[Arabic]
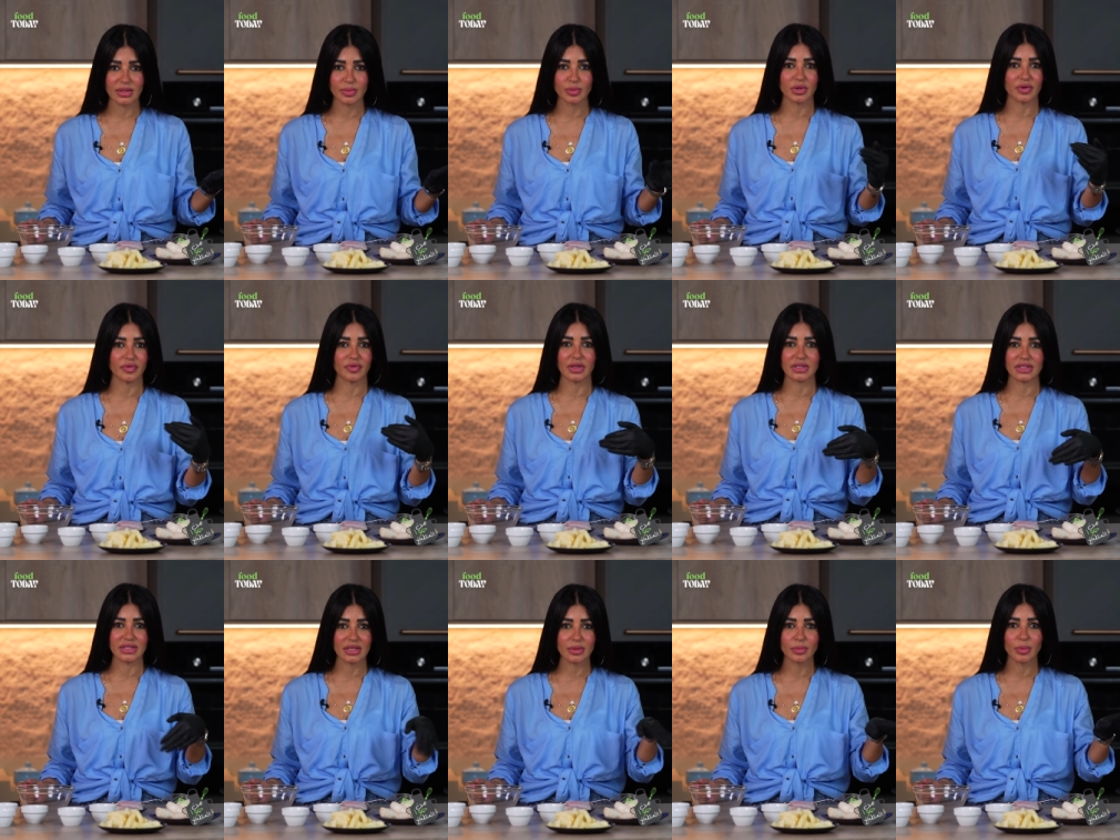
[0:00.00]
زبتر
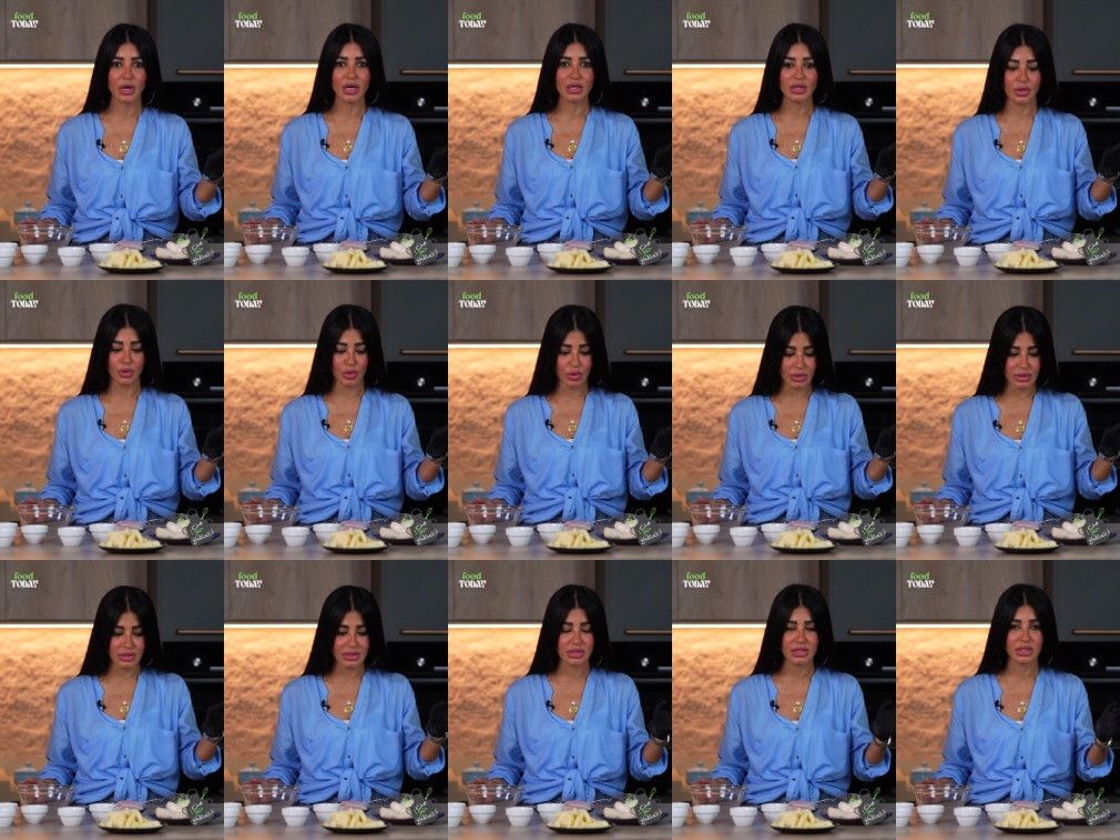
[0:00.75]
فالزيت براحتك
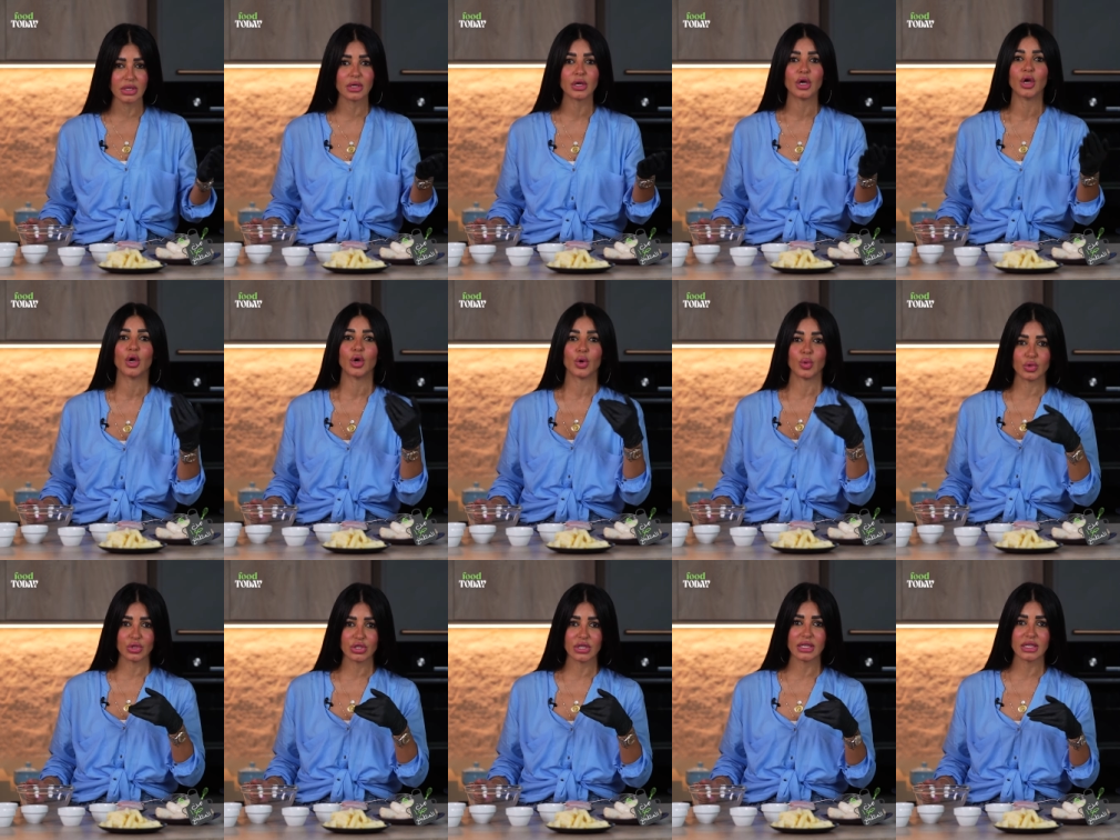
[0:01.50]
حطي كتير
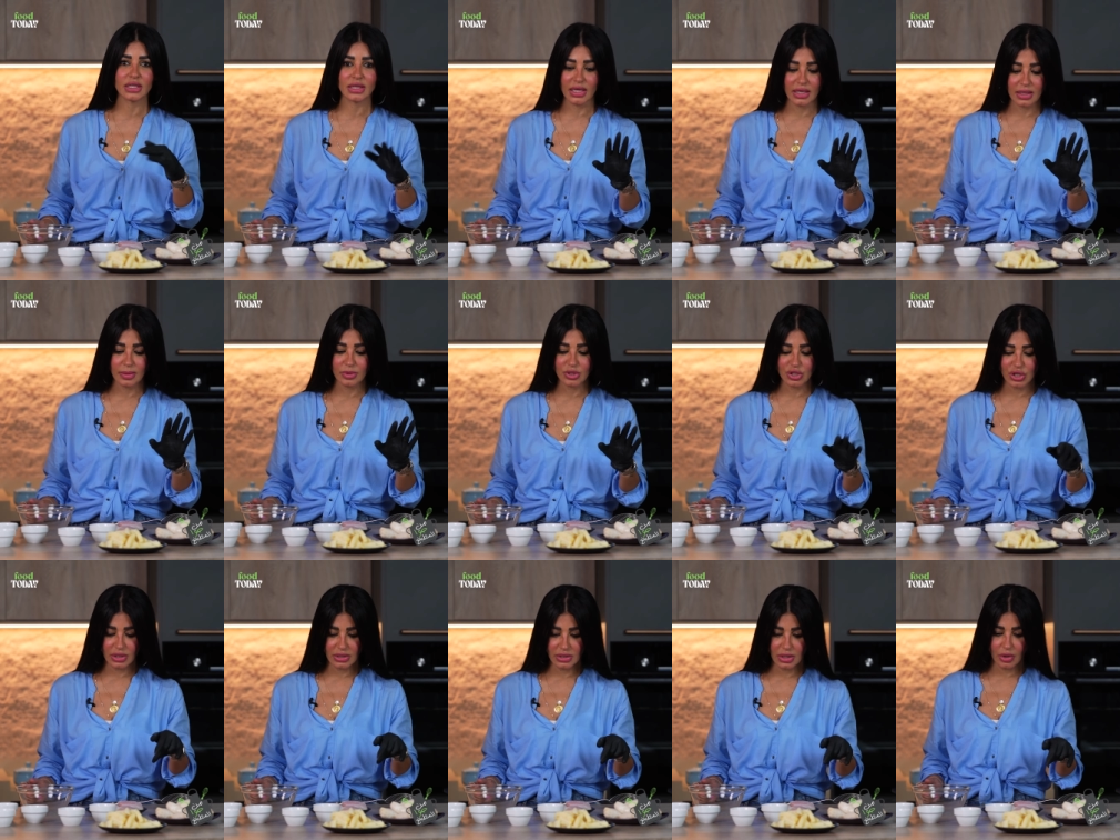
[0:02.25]
وشيليه تاني
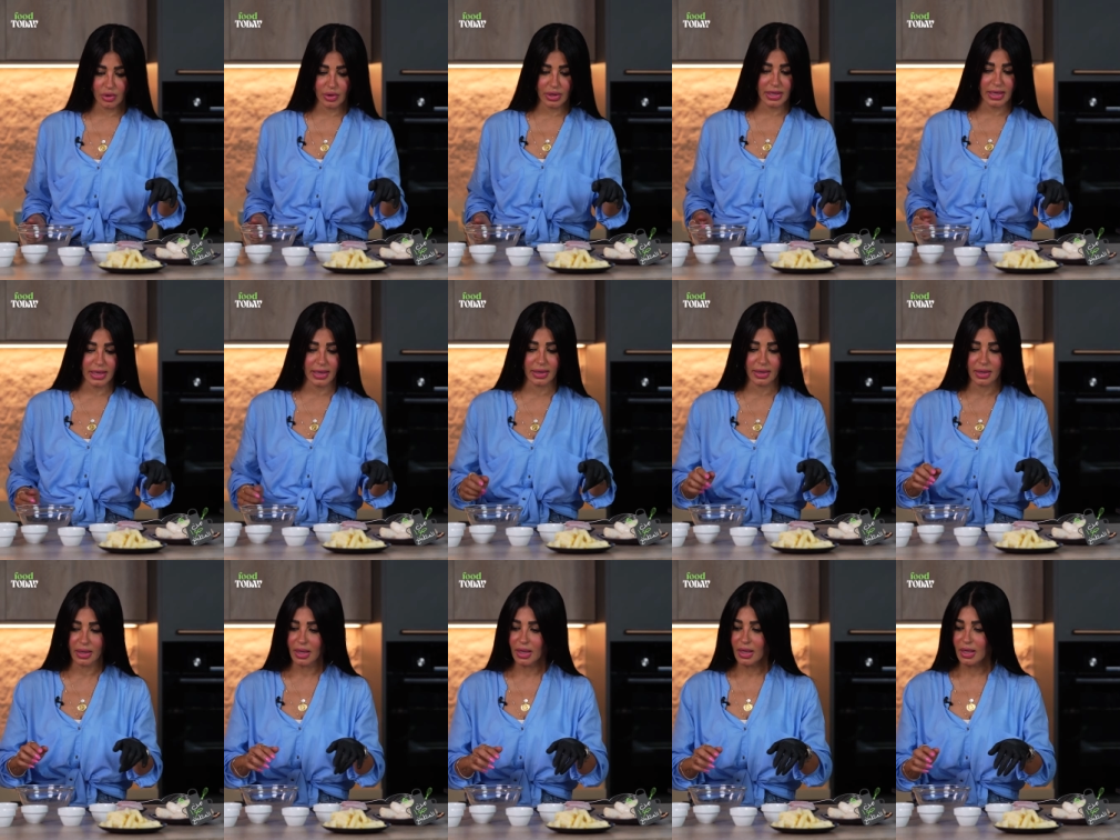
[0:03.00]
مش هيحصل له اي حاجه
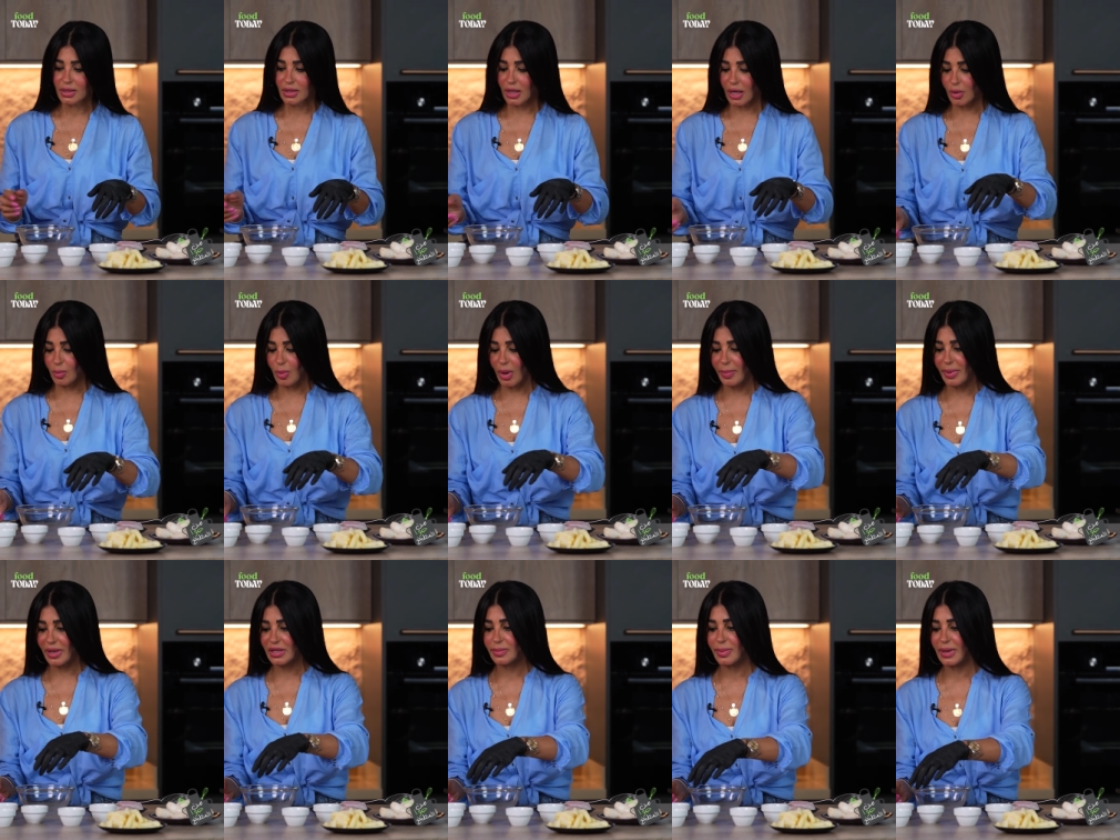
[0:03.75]
تعالوا مع
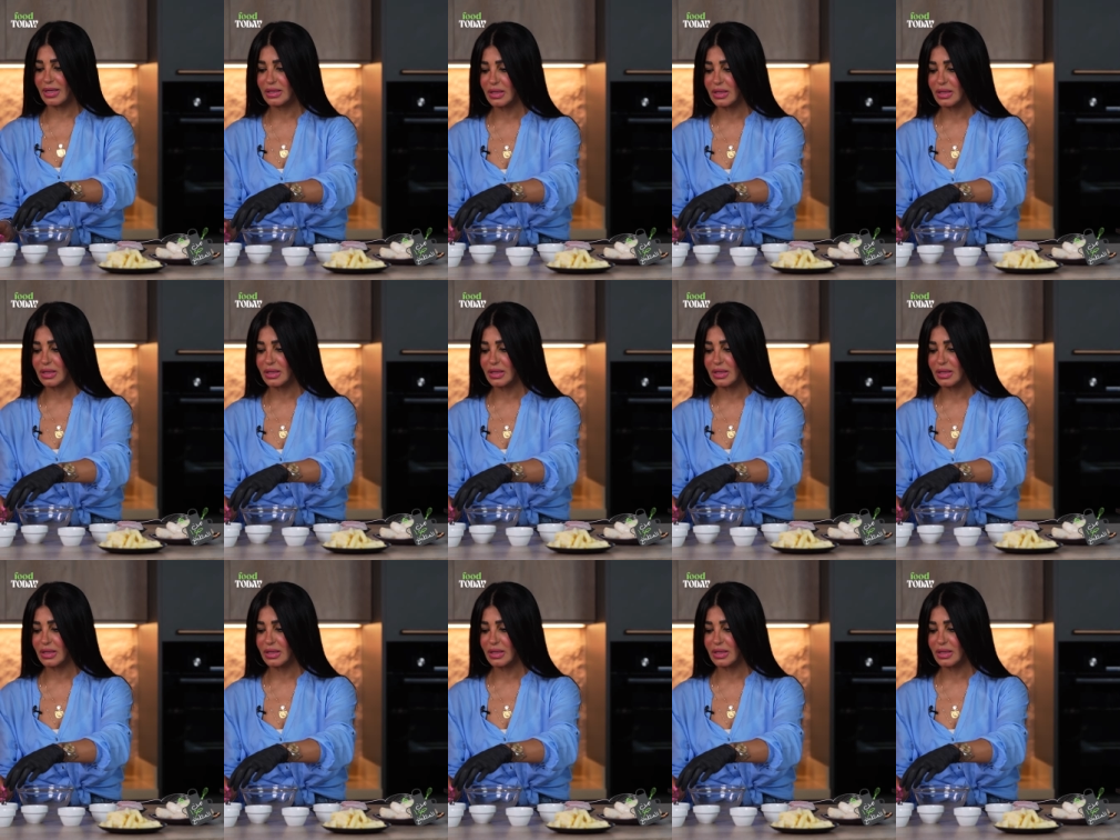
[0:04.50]
بعض بقى